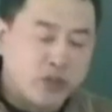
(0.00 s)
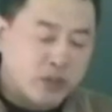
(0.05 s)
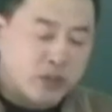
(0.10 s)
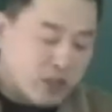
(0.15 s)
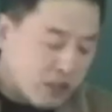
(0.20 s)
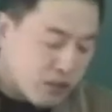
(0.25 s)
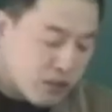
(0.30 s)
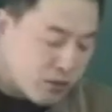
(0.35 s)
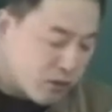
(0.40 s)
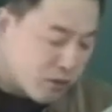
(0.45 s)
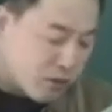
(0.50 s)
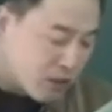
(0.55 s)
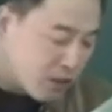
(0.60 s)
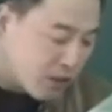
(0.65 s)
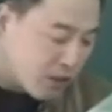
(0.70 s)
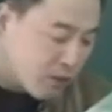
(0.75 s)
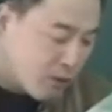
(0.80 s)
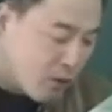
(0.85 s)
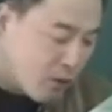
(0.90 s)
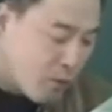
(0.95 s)
用于各种的
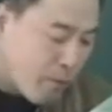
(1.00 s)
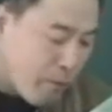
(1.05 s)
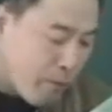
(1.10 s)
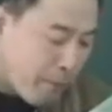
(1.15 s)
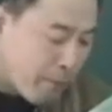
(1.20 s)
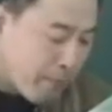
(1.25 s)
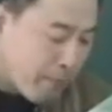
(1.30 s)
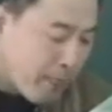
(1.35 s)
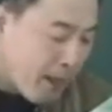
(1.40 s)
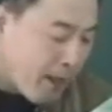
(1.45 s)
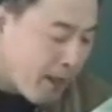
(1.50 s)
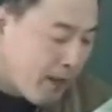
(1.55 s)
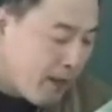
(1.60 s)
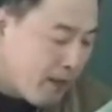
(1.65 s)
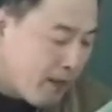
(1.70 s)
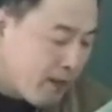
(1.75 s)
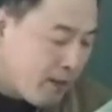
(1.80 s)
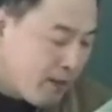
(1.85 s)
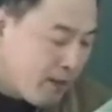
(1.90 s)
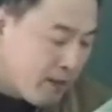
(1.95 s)
头痛。
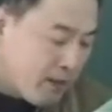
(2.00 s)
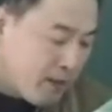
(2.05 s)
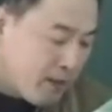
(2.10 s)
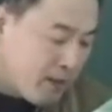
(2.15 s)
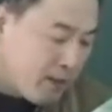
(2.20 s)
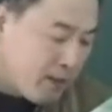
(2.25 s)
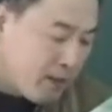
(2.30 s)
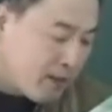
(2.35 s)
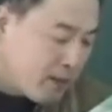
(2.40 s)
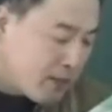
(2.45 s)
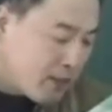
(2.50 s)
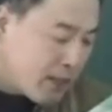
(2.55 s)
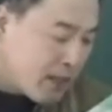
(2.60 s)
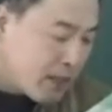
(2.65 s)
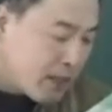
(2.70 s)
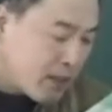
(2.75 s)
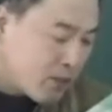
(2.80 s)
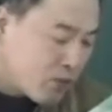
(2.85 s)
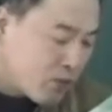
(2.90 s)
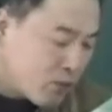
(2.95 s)
呃，这
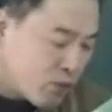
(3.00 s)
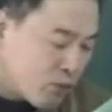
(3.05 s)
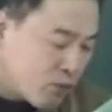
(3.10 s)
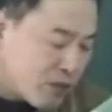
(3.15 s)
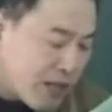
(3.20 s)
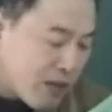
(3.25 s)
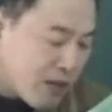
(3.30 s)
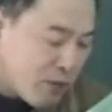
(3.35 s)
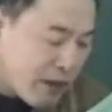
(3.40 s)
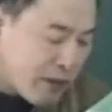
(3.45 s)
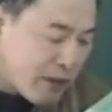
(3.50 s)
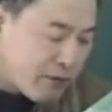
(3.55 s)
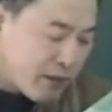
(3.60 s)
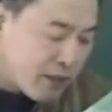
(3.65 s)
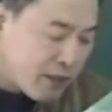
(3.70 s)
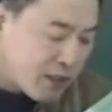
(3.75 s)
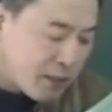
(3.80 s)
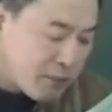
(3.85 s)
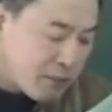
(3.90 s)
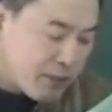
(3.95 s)
个疏散外
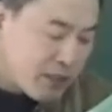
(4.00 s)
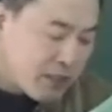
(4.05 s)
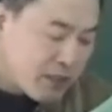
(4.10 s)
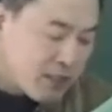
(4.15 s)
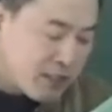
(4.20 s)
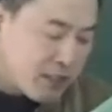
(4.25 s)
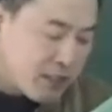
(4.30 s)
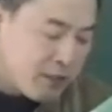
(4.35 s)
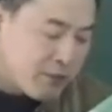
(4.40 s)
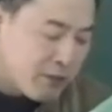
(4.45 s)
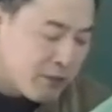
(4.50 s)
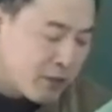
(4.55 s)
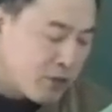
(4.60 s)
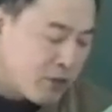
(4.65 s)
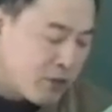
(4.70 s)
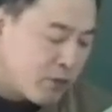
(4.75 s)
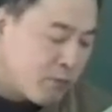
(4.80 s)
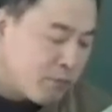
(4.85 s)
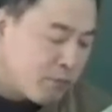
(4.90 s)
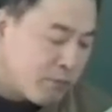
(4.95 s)
风和平息内风
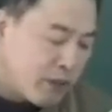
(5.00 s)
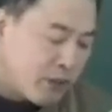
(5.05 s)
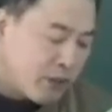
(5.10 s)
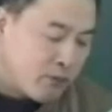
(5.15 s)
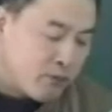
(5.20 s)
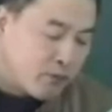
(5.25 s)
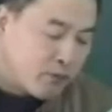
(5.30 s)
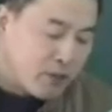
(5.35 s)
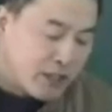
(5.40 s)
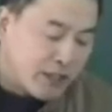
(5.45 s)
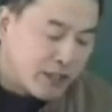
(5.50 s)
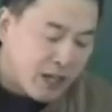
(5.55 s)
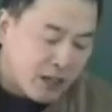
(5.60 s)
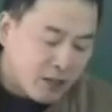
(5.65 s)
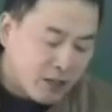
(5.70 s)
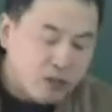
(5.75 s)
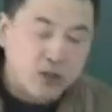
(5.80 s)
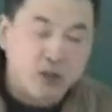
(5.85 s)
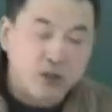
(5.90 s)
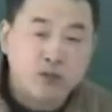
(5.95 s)
均配伍了
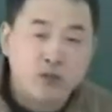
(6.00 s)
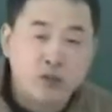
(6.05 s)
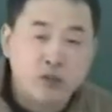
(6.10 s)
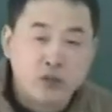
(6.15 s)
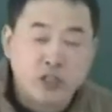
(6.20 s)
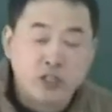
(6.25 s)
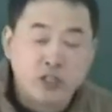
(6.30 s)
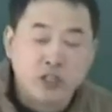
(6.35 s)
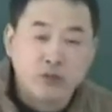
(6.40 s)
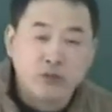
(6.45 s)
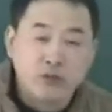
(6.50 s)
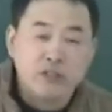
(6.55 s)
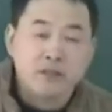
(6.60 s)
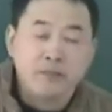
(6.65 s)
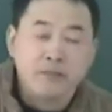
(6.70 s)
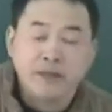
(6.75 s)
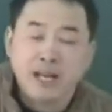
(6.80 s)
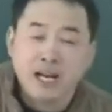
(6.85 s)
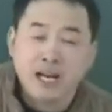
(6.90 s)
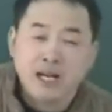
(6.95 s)
养血活血药，为
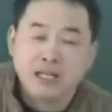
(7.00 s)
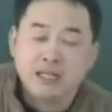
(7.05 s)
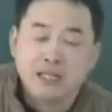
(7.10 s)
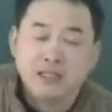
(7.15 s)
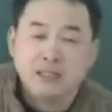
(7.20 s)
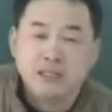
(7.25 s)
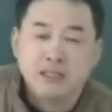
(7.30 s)
什么呀？